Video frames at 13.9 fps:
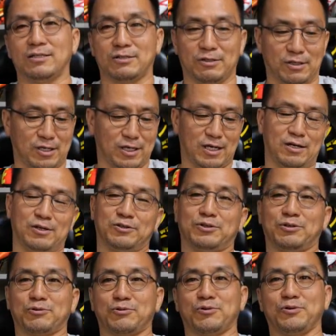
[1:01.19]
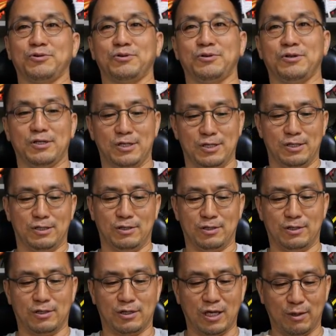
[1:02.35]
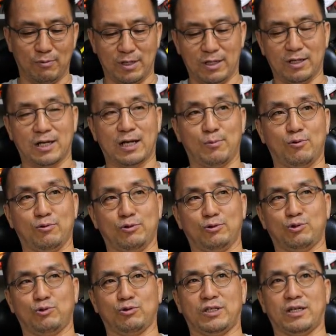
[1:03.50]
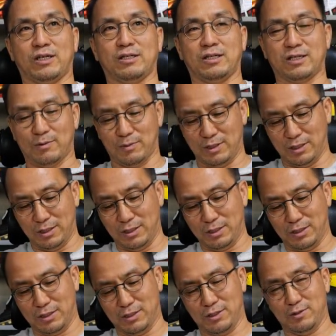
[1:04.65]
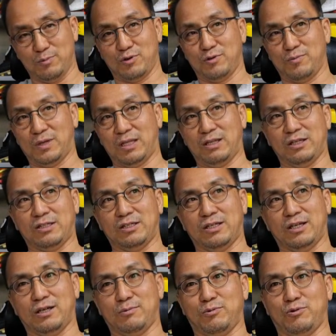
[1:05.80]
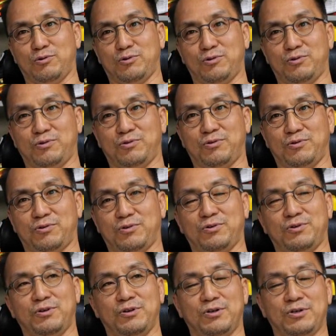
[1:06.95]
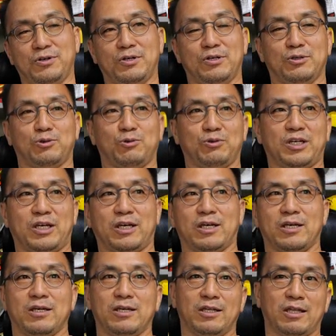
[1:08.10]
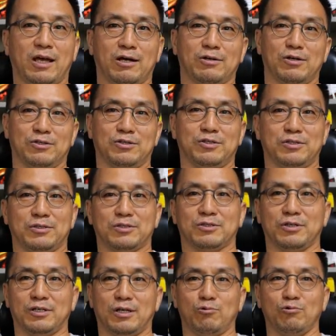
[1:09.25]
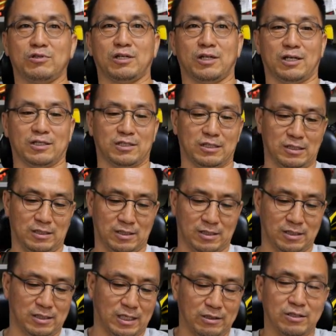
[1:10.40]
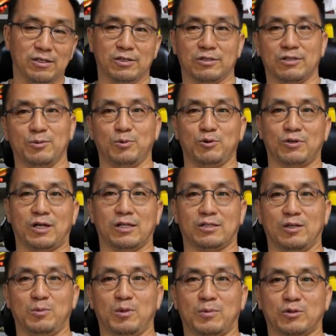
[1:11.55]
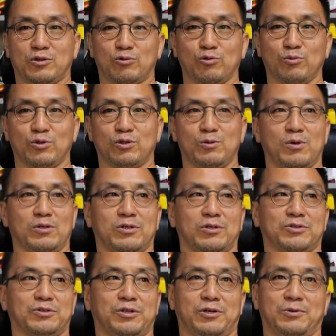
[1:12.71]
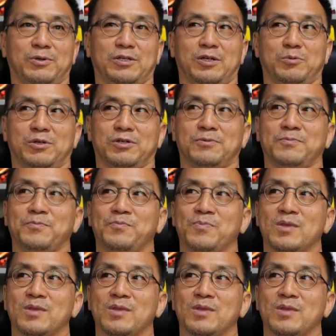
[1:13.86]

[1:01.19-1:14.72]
이제 그렇게 알려져 있고 어, 케블라나 카본 소재 그러니까 이 뭐 매트릭스 에보 소재에 대한 거는 저희가 울트라 어, 작년 리뷰를 할 때 이미 충분히 설명을 드렸어요 왜냐하면